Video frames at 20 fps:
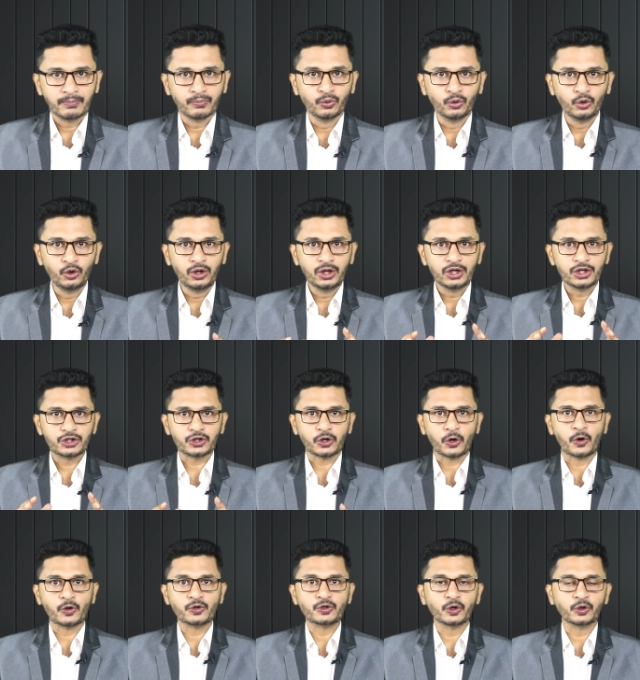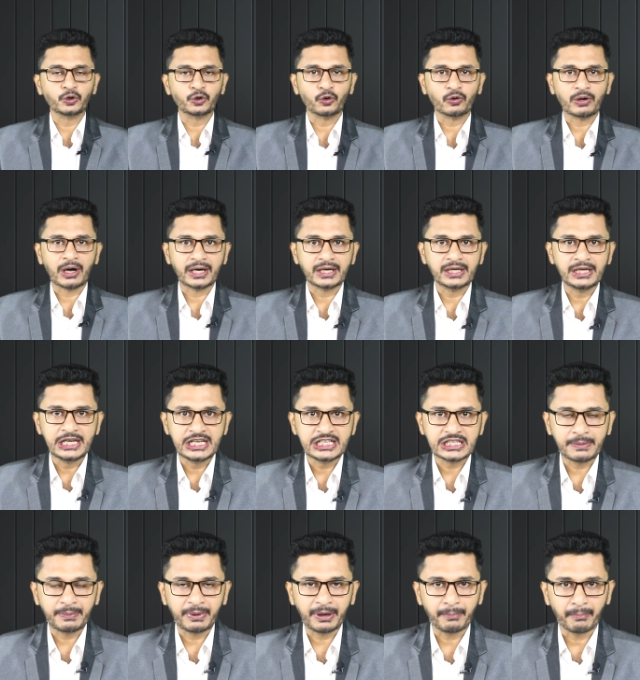মূল ষড়যন্ত্রকারী
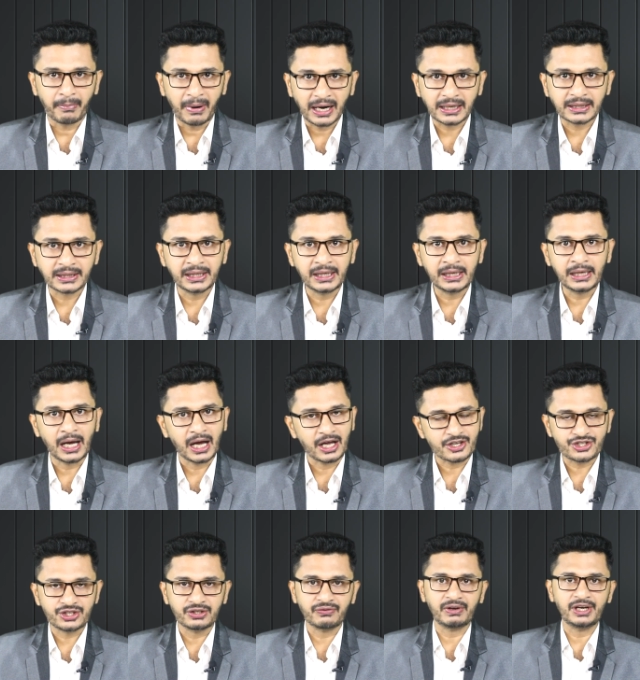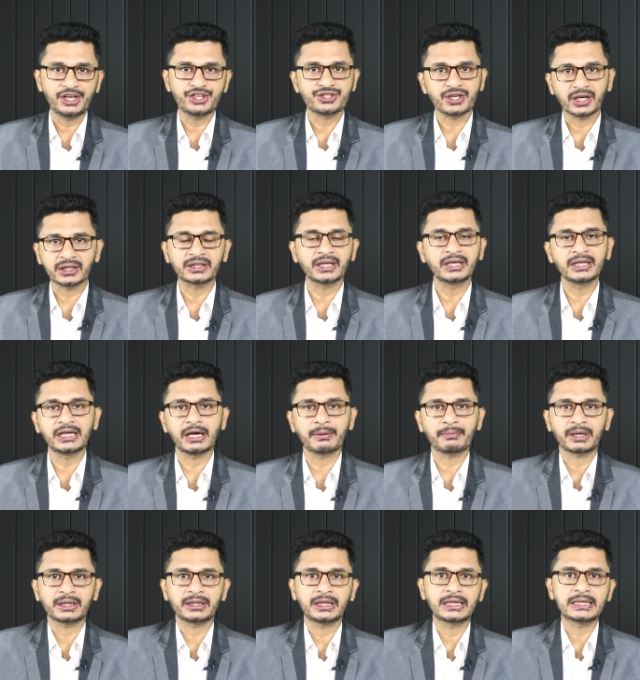হিসেবে মাঠে আসিফ আলী জারদারিকে
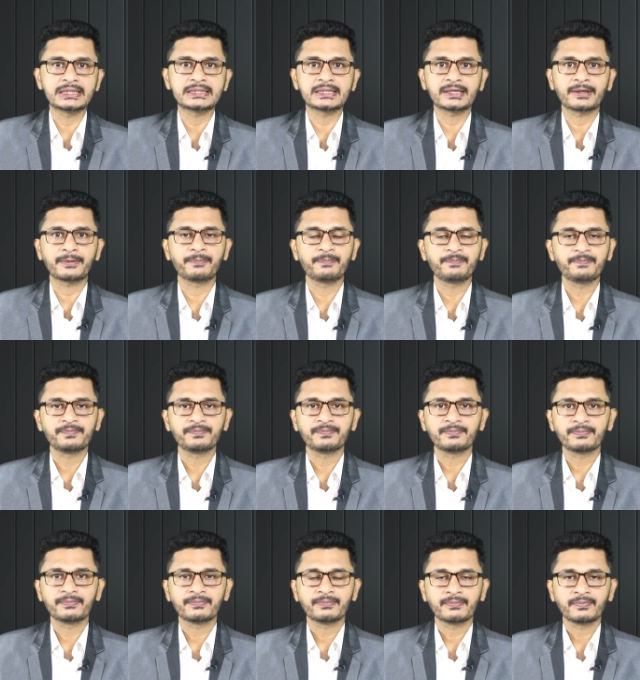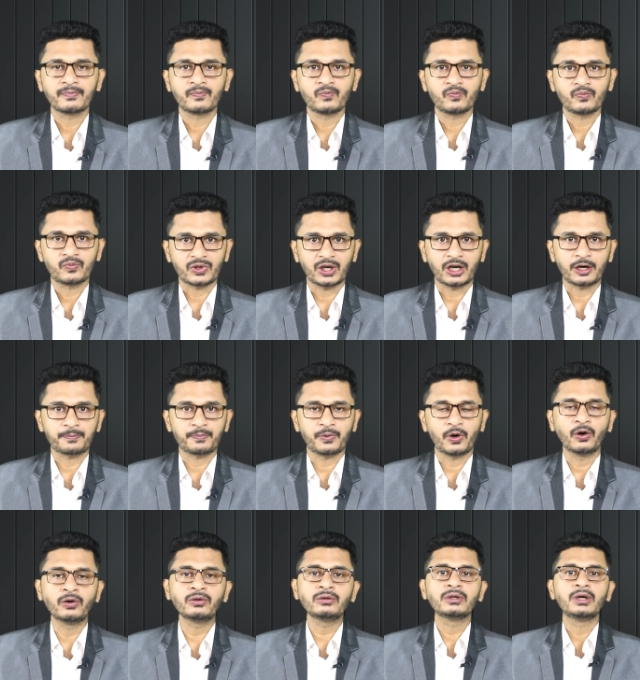আমরা দেখেছি
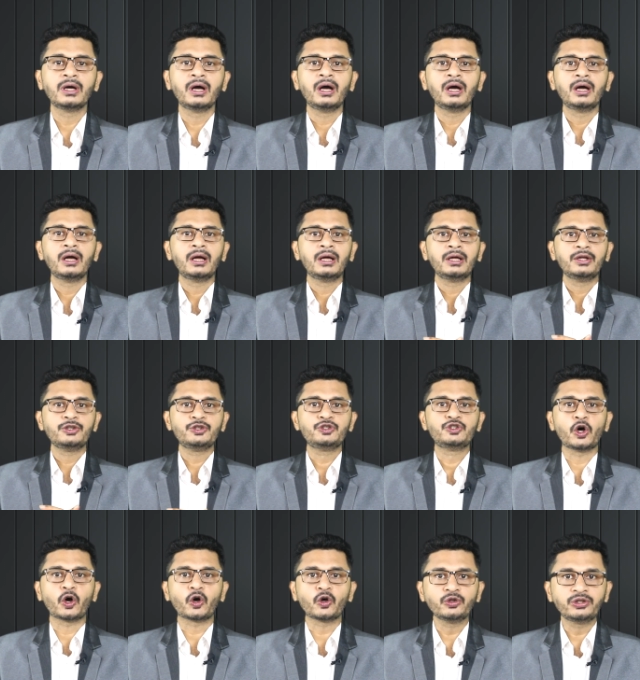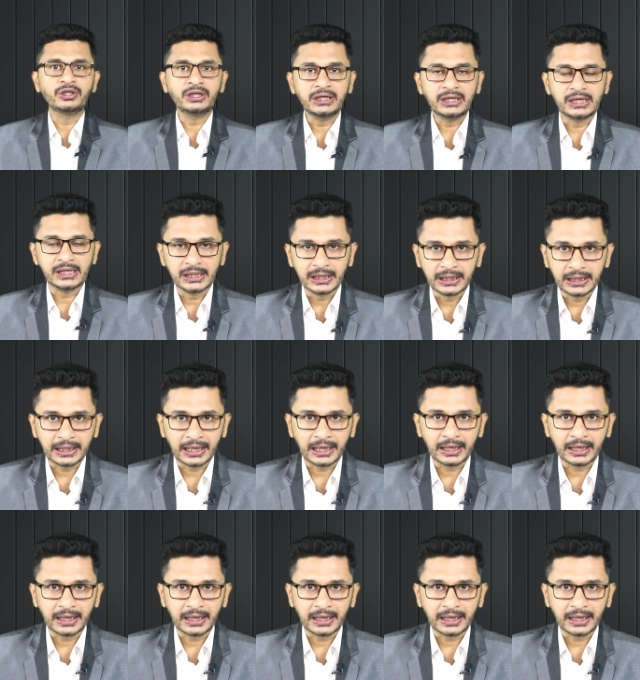তারপর যখন তিনি হেরে